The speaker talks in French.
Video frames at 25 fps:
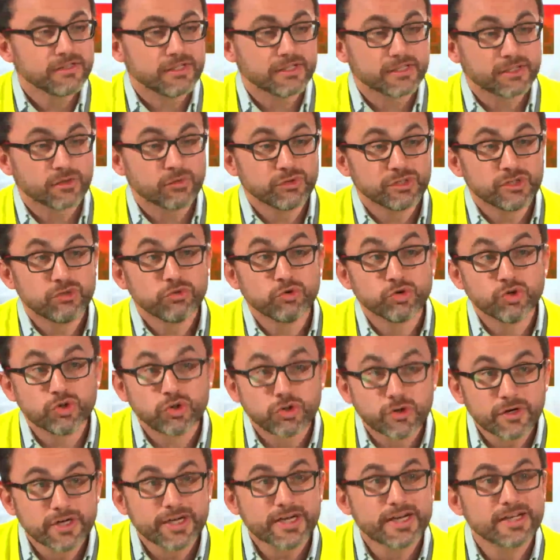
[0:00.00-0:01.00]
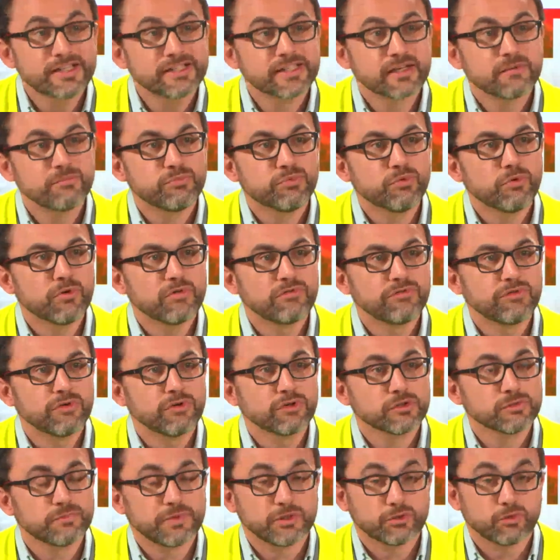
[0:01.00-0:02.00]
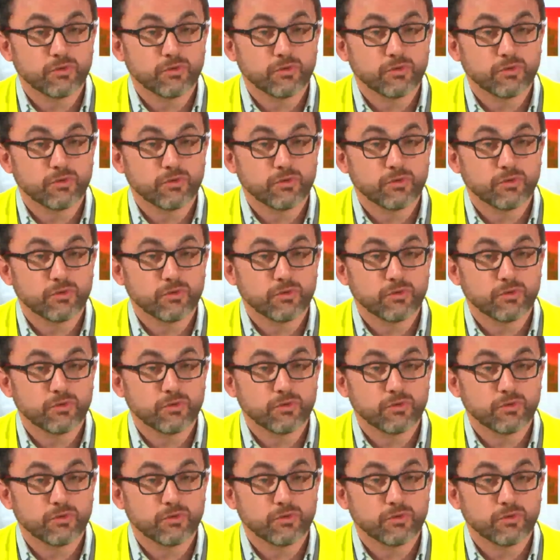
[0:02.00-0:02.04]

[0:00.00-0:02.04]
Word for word: Ça serait aussi de geler les impôts en France,